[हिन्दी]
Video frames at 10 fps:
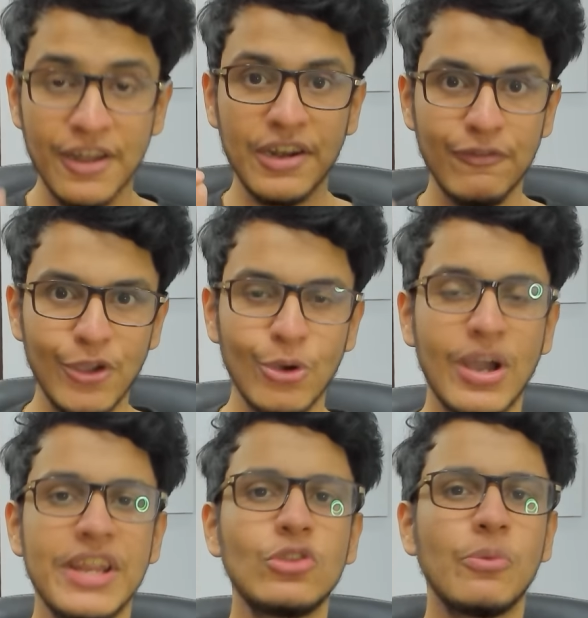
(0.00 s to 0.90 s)
रिव्यू
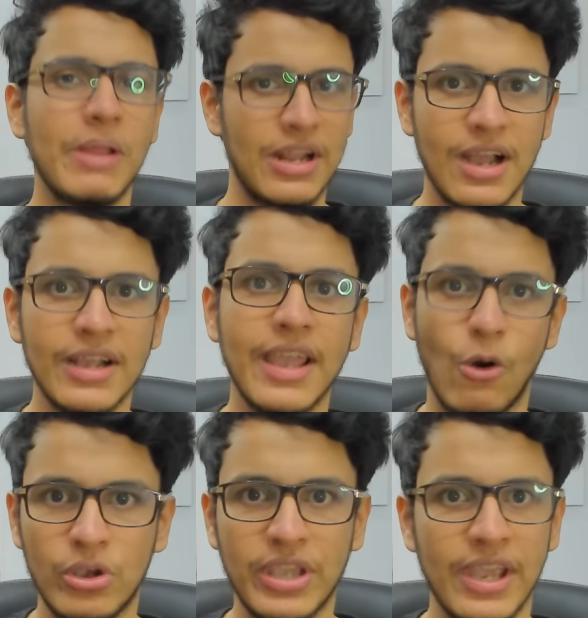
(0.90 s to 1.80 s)
करी तुम्हें लगा कि
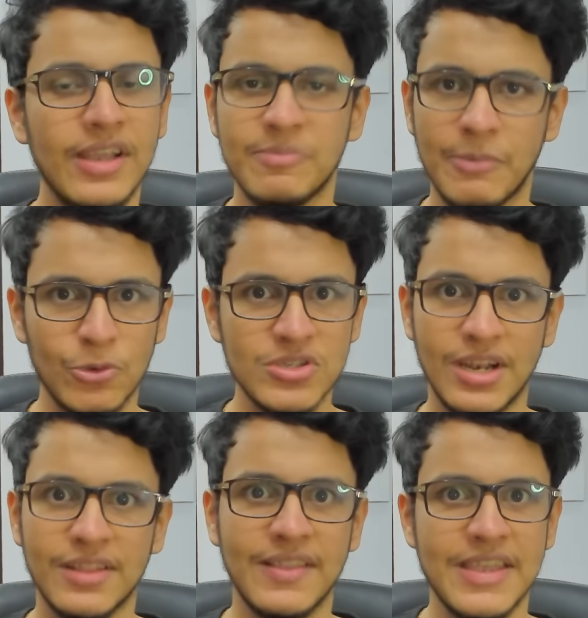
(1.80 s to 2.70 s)
ओके इसमें कुछ
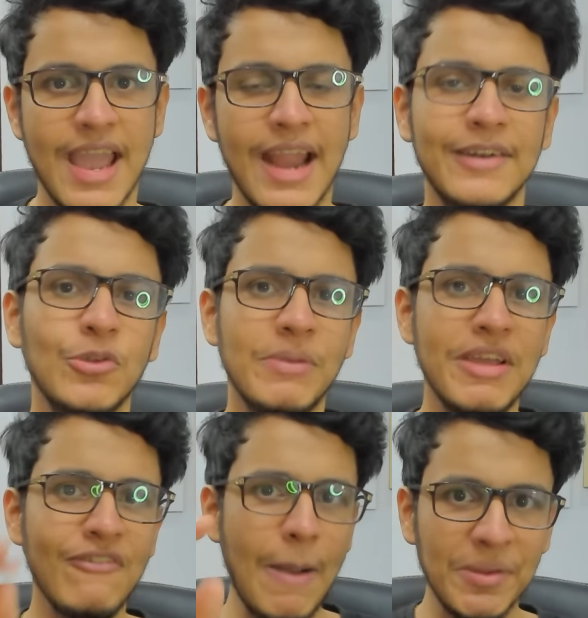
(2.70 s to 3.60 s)
गलत नहीं है एंड
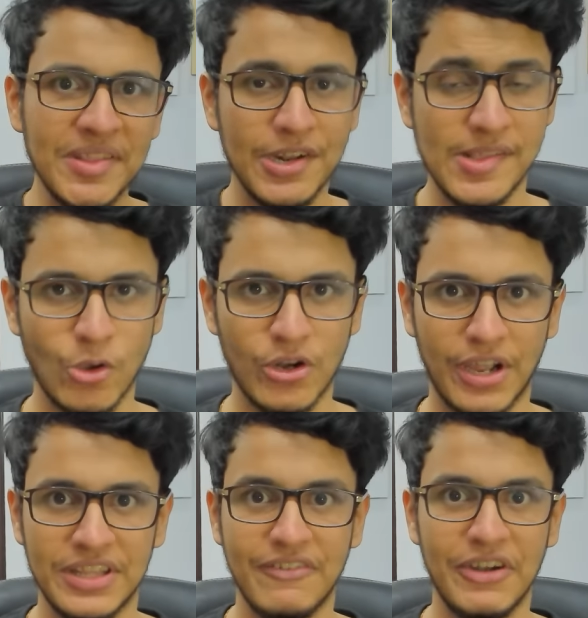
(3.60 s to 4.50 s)
तुमने वापस रिस्टोर कर दी